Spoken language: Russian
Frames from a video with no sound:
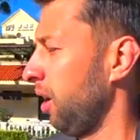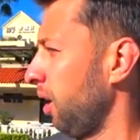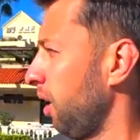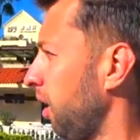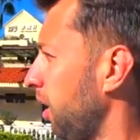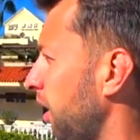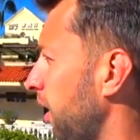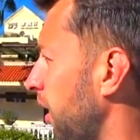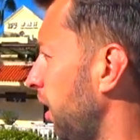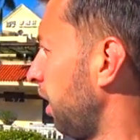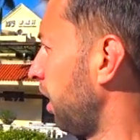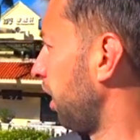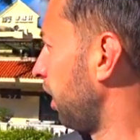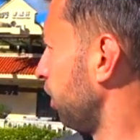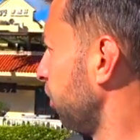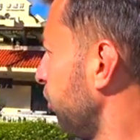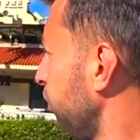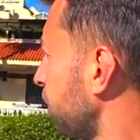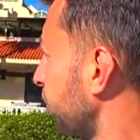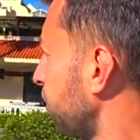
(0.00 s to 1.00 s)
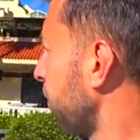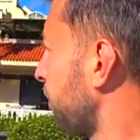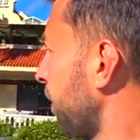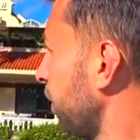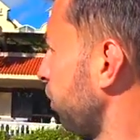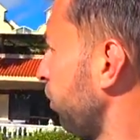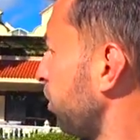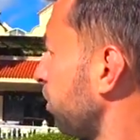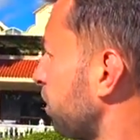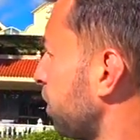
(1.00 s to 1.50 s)
А, ну вот, мы
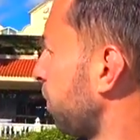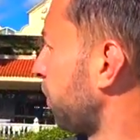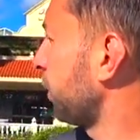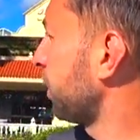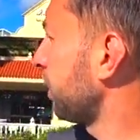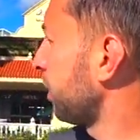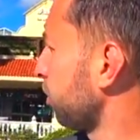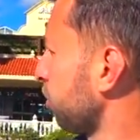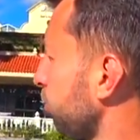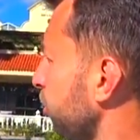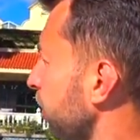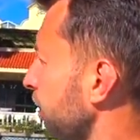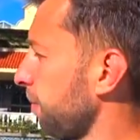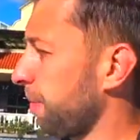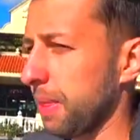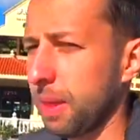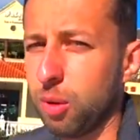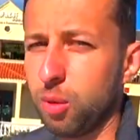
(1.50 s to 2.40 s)
прогуливаемся по территории.